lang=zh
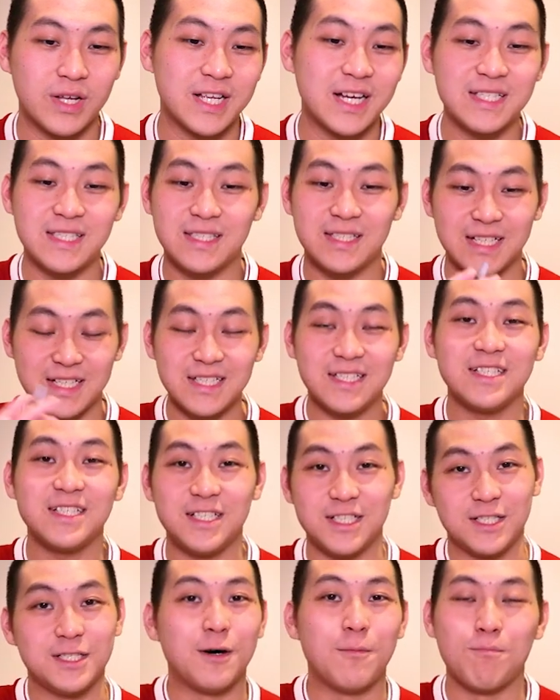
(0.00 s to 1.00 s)
啊。那这一次
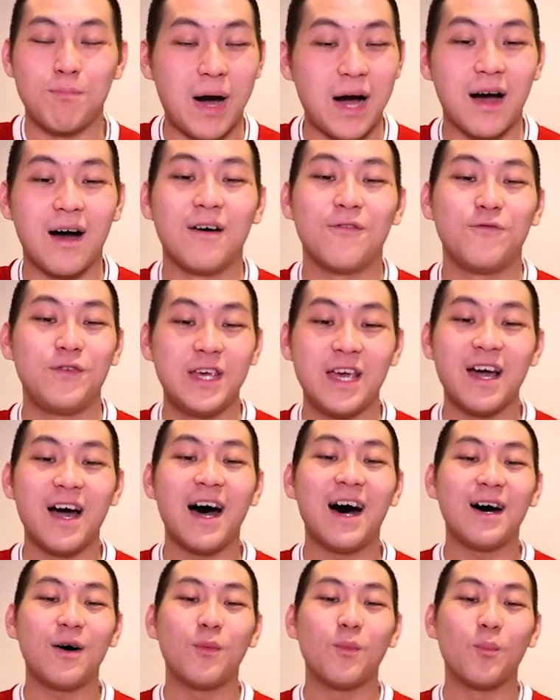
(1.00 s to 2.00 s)
其实很棒
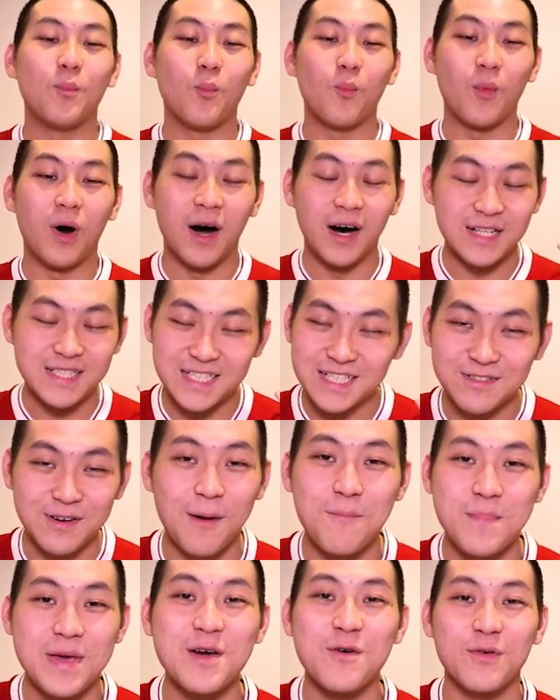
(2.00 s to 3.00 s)
啊，VAR 呃竟
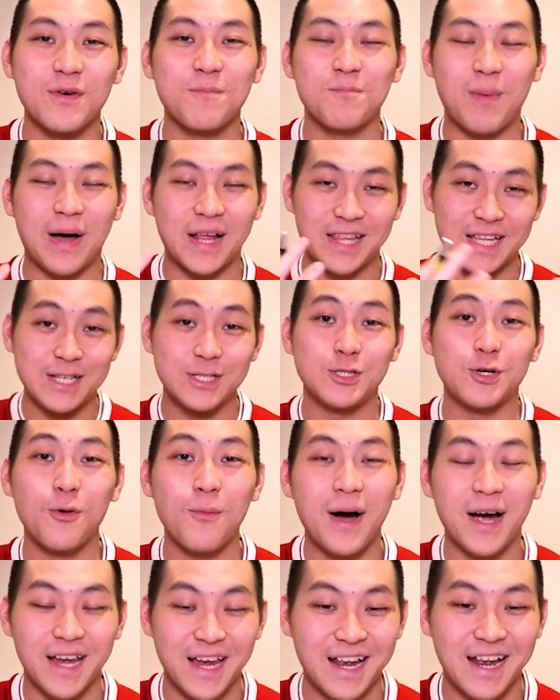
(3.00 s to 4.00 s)
然没有把点球
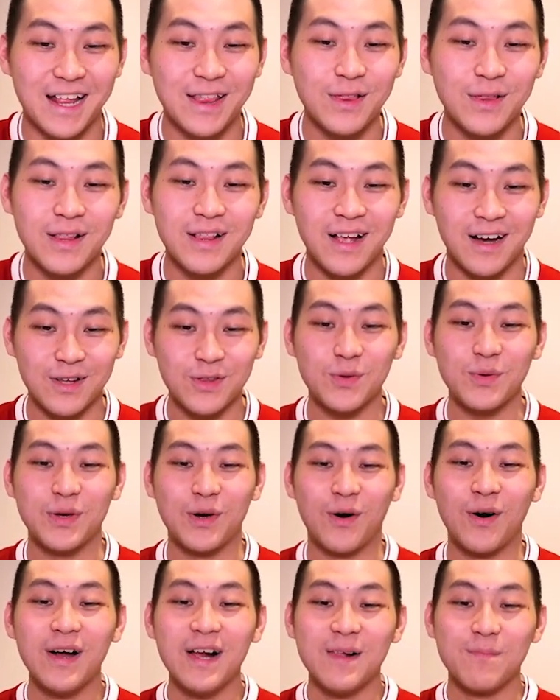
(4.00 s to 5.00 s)
判给狼狼队
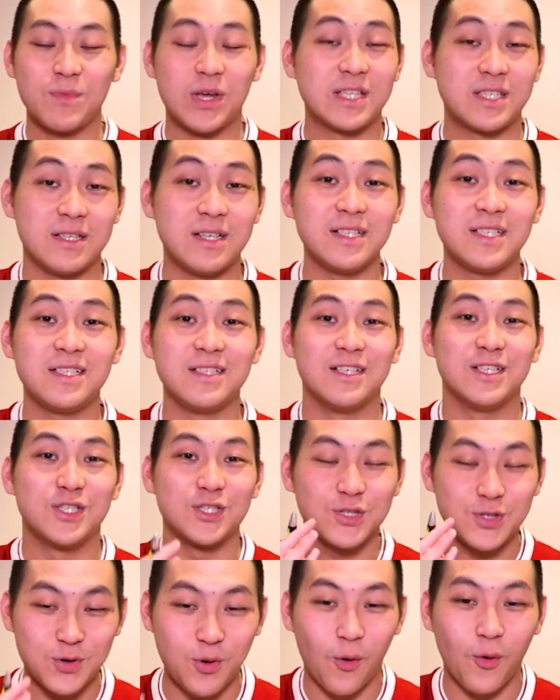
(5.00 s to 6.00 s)
哦。那这一次呢是
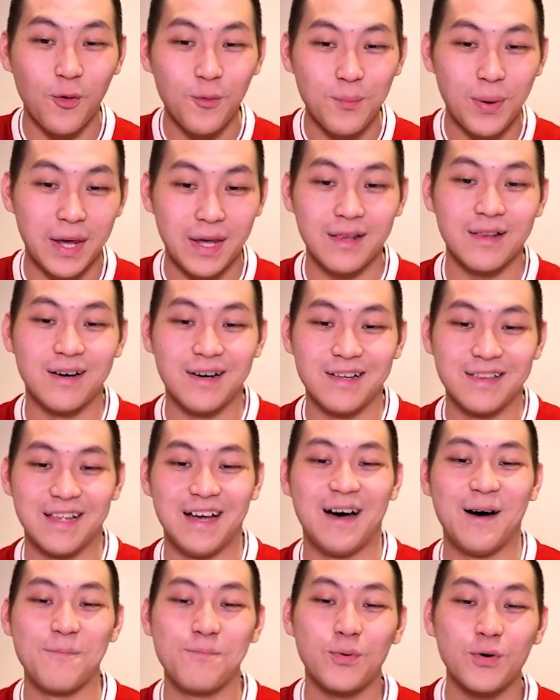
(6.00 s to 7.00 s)
公平的。
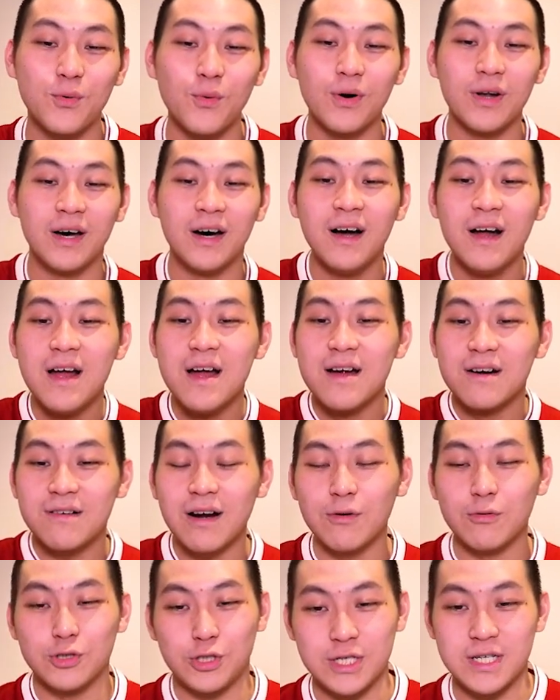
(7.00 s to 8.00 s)
那不过呢，
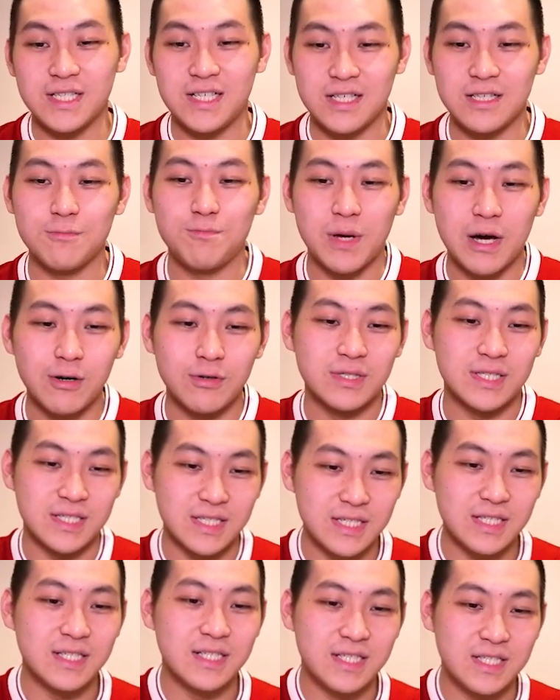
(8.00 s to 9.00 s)
让我觉得其实比较有争
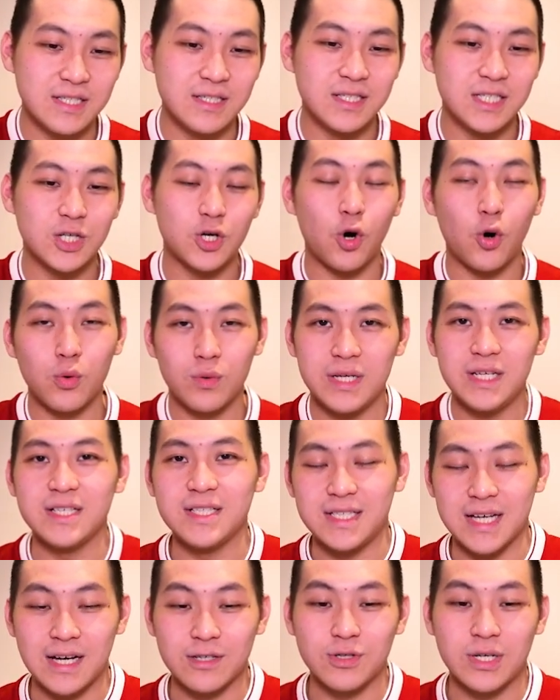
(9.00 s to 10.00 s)
议的，其实是 Cody 的
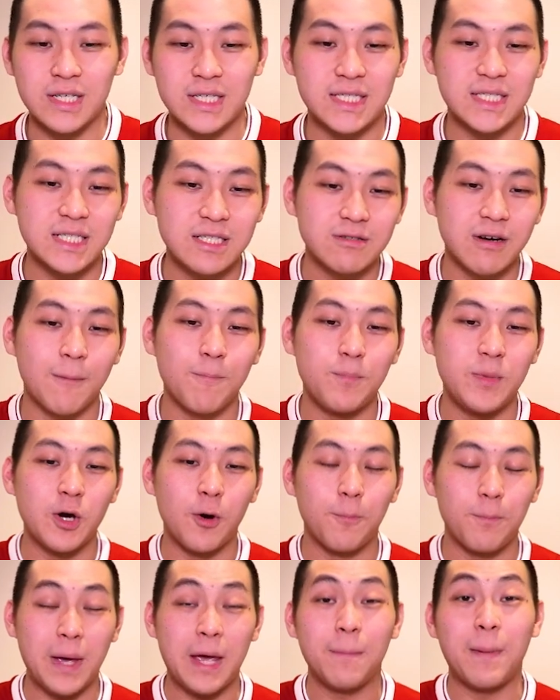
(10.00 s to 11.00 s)
假摔呢，竟然没
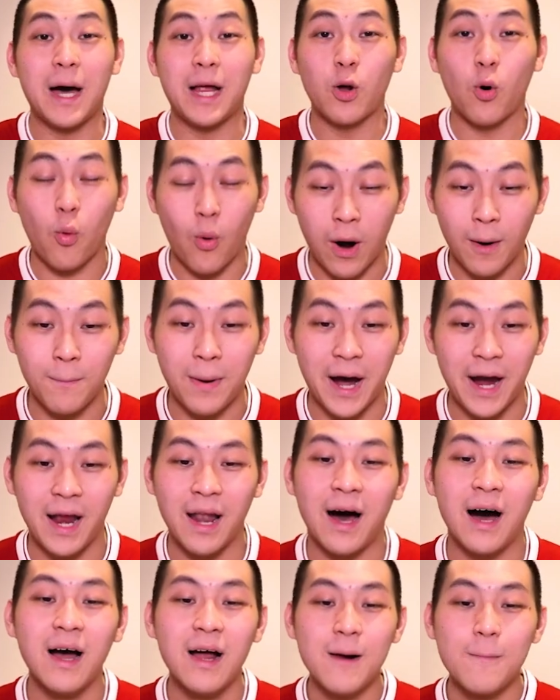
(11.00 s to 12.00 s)
有被判黄牌
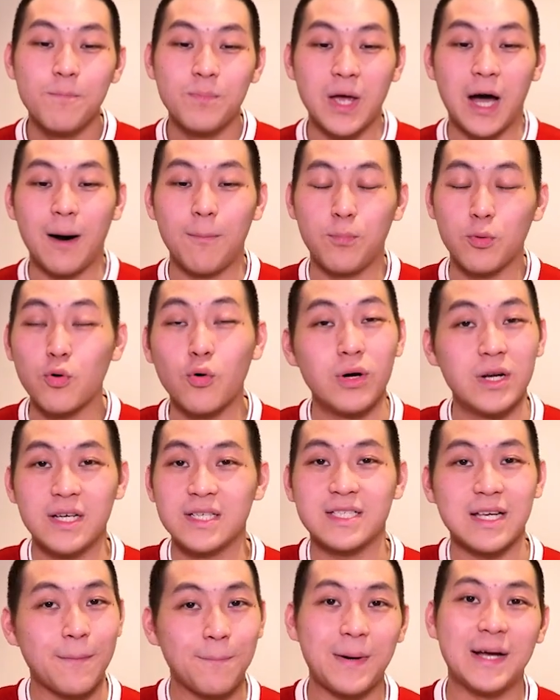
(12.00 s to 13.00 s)
啦。那不过呢，
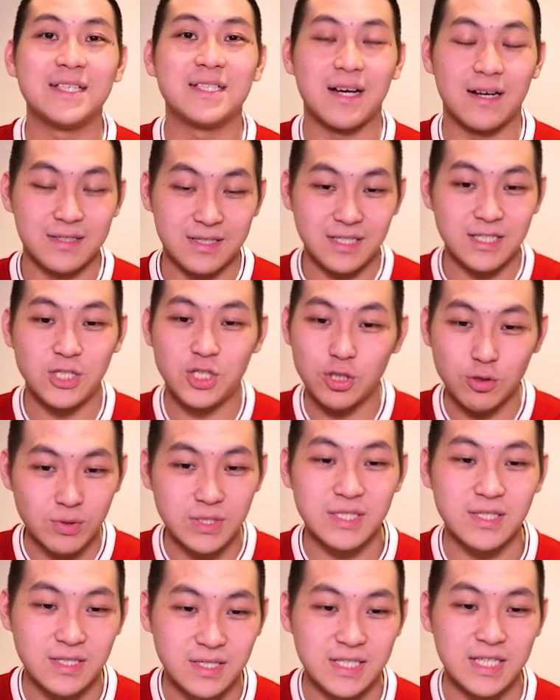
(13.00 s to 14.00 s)
上半场其实就
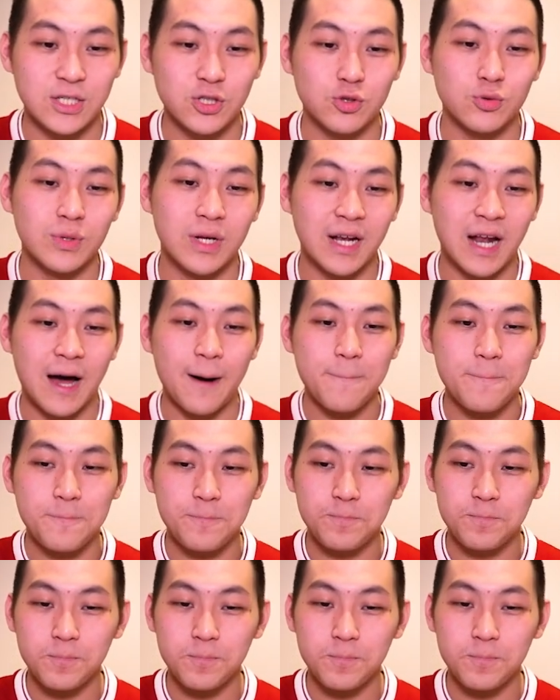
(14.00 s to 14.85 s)
此结束了啦。